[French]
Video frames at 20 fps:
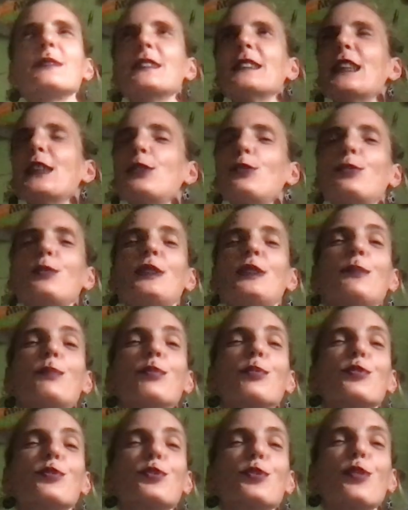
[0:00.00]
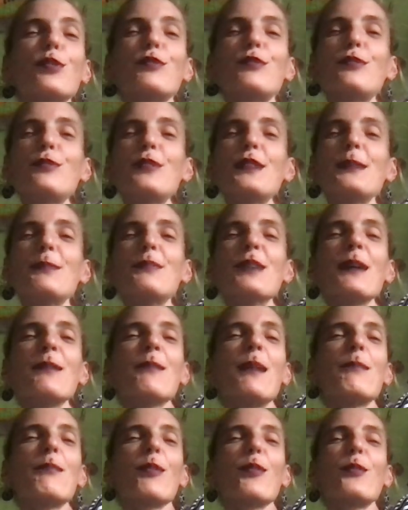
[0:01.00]
Et je lui dis bonjour, vous voulez bien
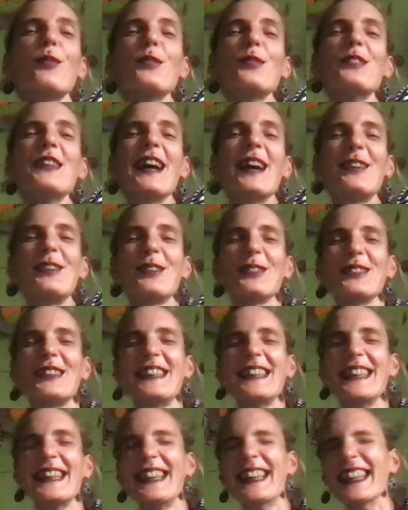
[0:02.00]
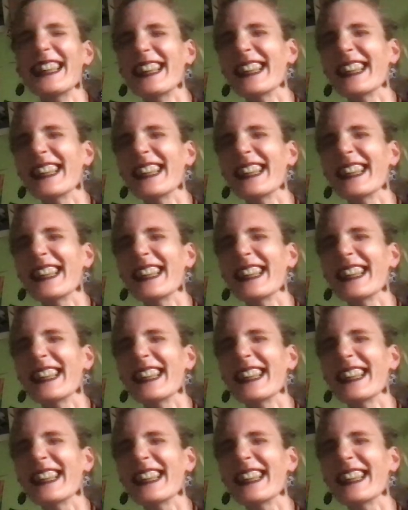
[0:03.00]
m'apprendre le néerlandais